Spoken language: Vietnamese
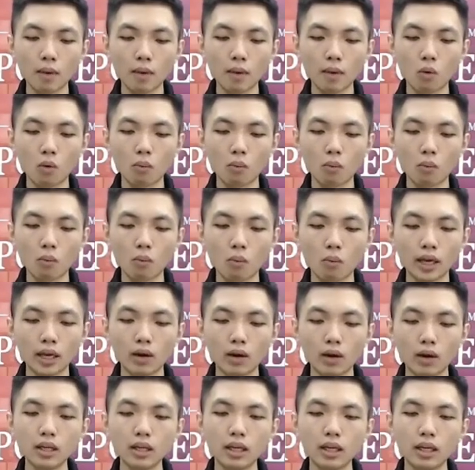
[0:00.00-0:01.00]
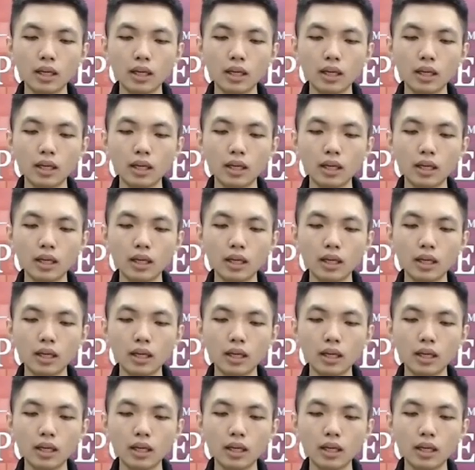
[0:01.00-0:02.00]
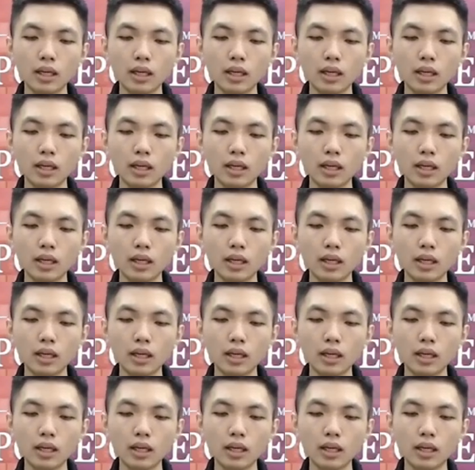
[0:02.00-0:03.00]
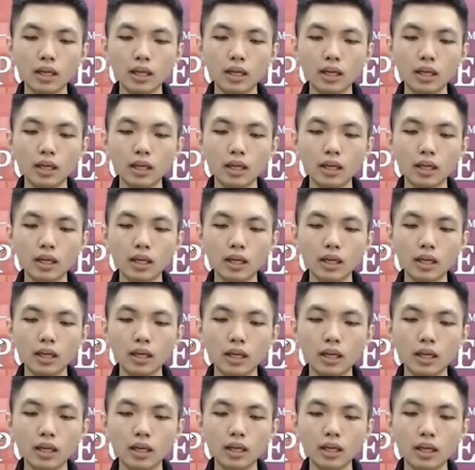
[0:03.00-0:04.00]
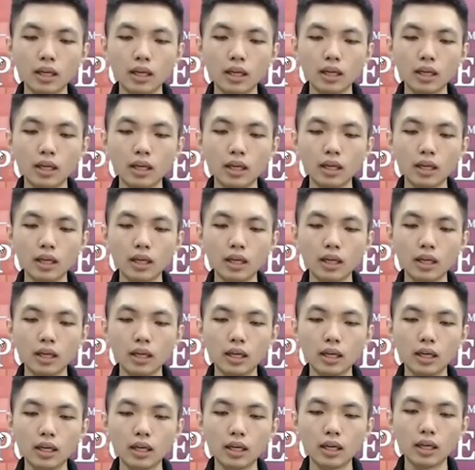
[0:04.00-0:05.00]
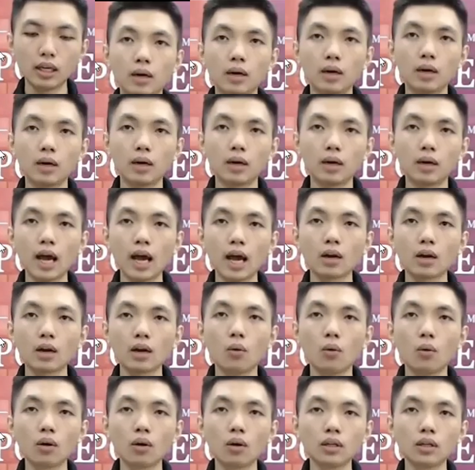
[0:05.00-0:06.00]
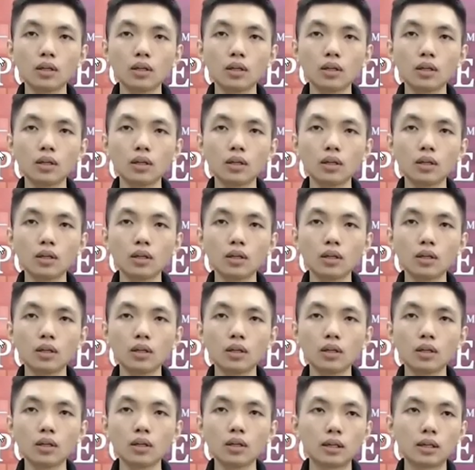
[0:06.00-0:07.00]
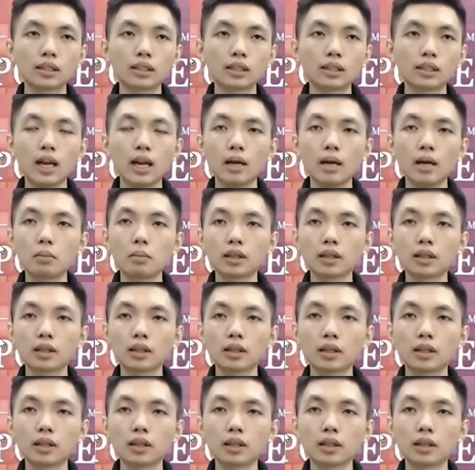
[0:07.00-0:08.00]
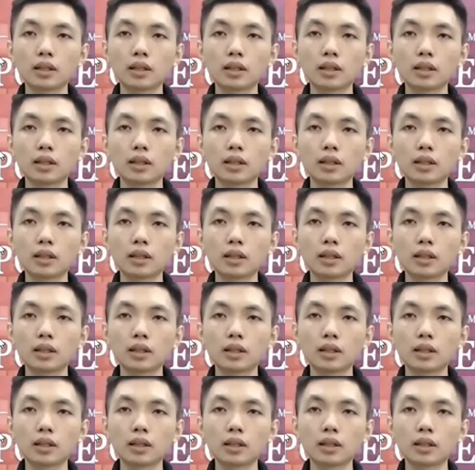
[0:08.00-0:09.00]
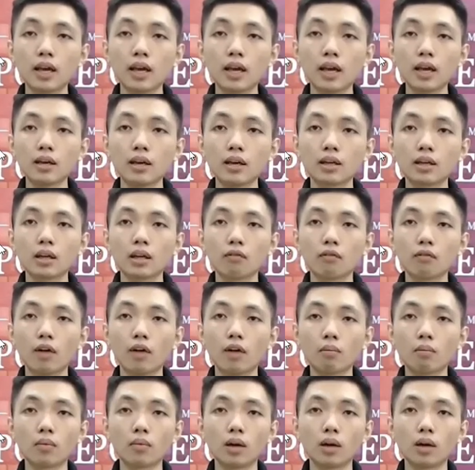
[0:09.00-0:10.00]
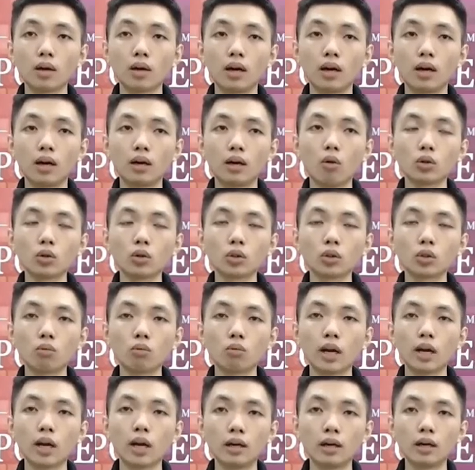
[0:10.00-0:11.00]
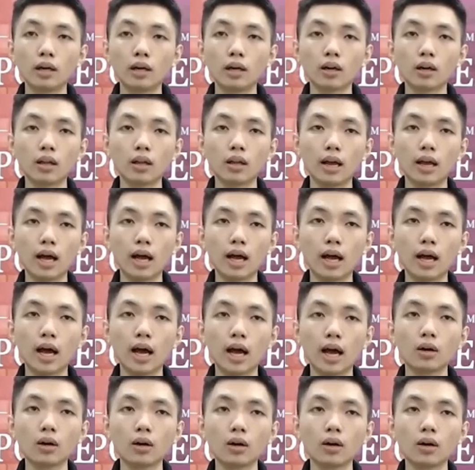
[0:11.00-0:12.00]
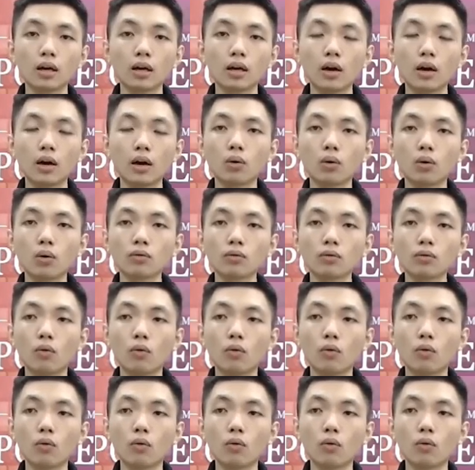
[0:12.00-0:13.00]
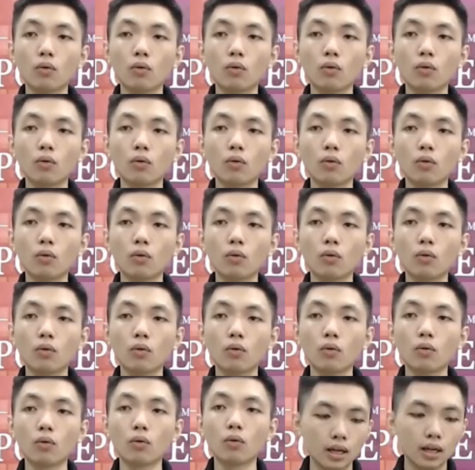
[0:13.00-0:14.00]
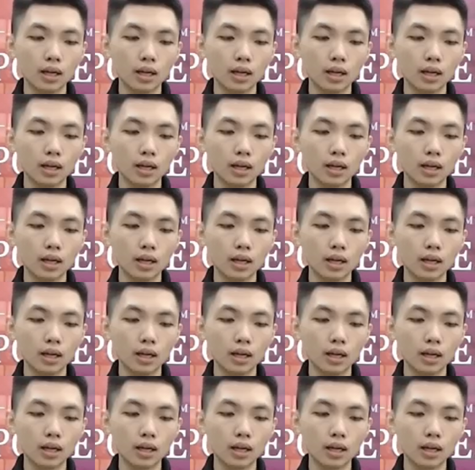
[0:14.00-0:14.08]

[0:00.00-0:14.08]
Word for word: đầu mình thiếu những gì thiếu canxi đúng không thiếu uh, thiếu sắt đúng không thì mình sẽ ăn uống những cái uh, mình sẽ lên mình tìm những cái rau củ quả hoặc những cái thực phẩm uh, bổ sung để mình có thể là ăn ăn uống phù hợp ví dụ như là